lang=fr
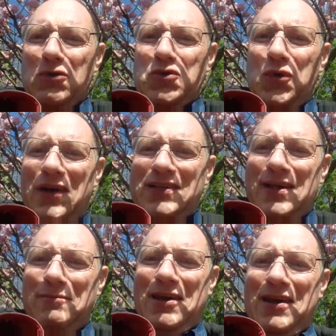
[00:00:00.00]
Bonjour
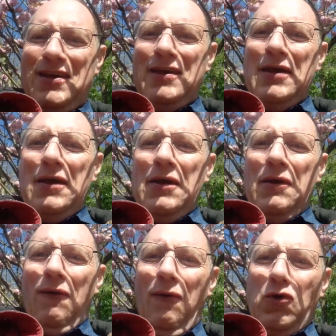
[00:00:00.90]
les amis,
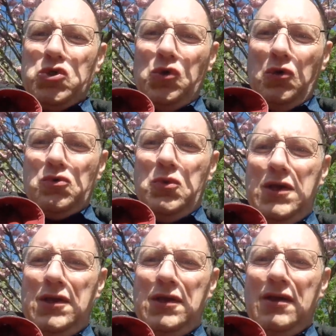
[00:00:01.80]

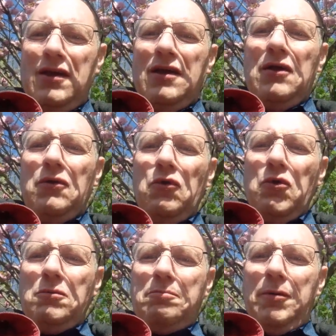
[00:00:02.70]
aujourd'hui
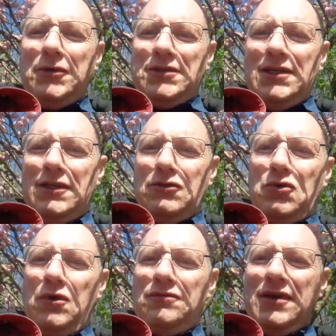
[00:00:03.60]
une petite
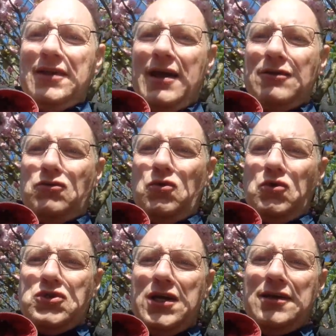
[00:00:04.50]
devinette
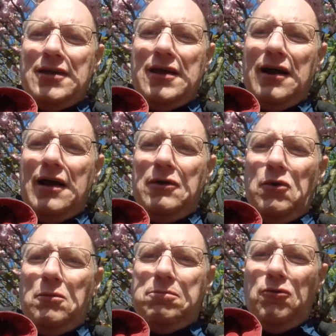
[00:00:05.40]
du général
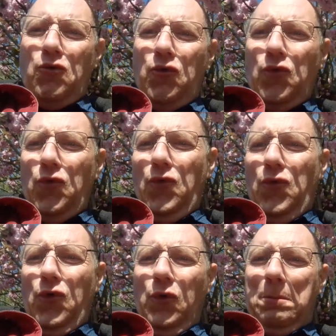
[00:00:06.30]
Le
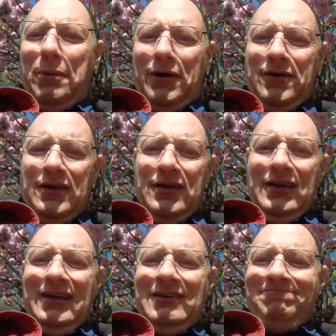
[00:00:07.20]
Poulpe.
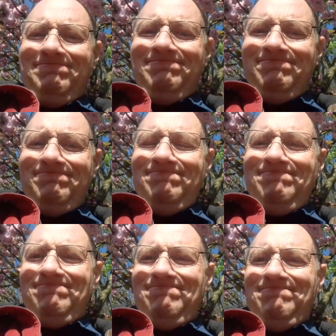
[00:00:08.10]

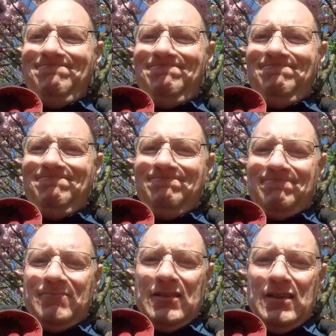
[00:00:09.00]

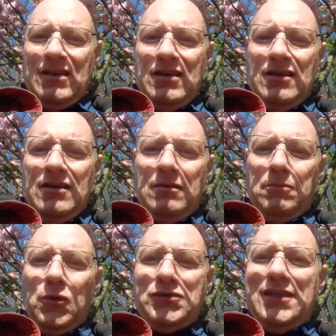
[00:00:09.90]
Hmm.
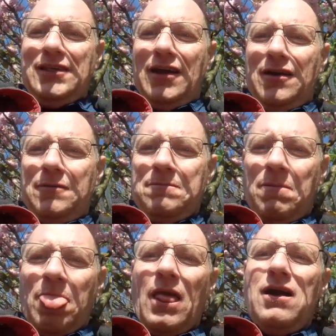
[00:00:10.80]
Petit 1,
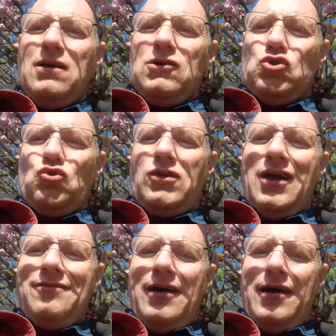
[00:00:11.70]
je
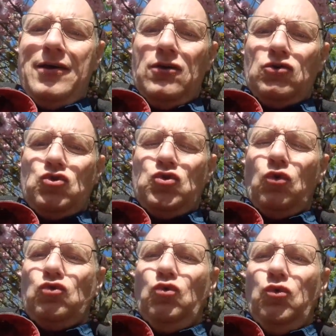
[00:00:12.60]
travaille
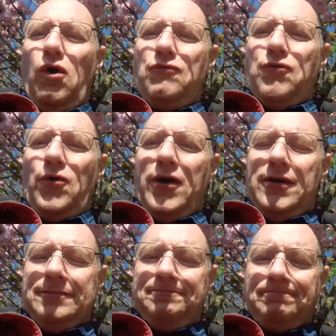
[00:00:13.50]
surtout en
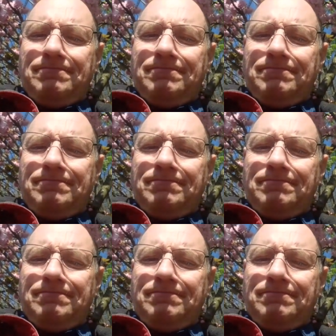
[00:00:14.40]
forêt.